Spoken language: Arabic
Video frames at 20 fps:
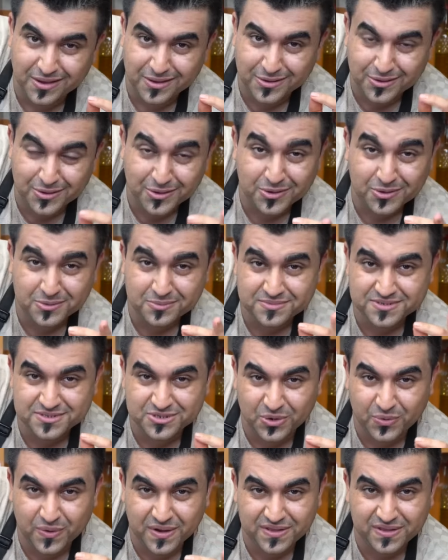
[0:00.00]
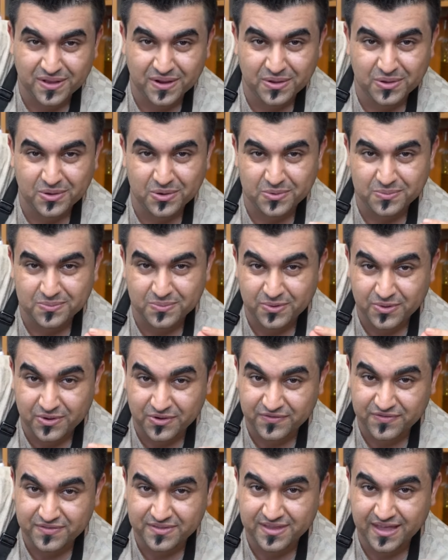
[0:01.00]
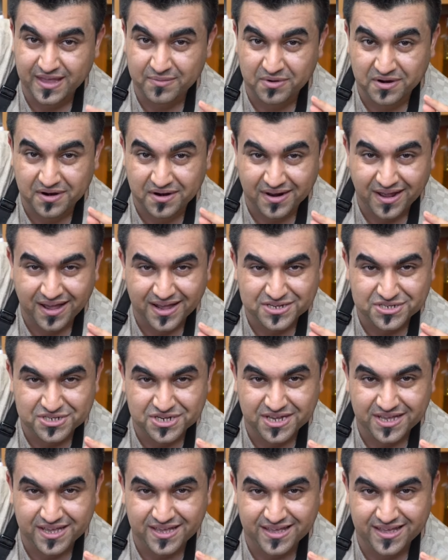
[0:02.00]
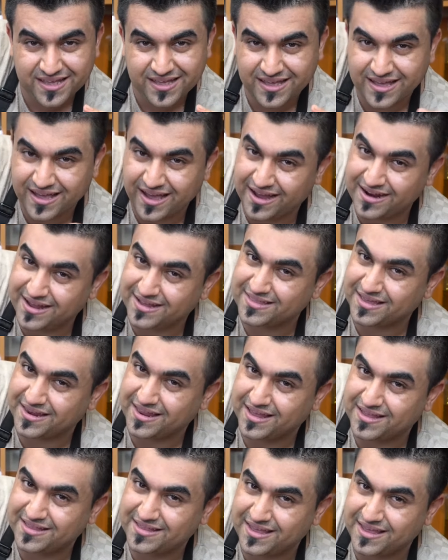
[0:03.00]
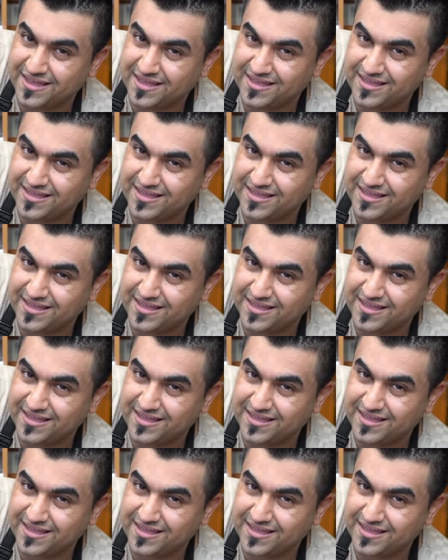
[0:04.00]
اليوم سويت لكم كفته بالراشي على طريقتي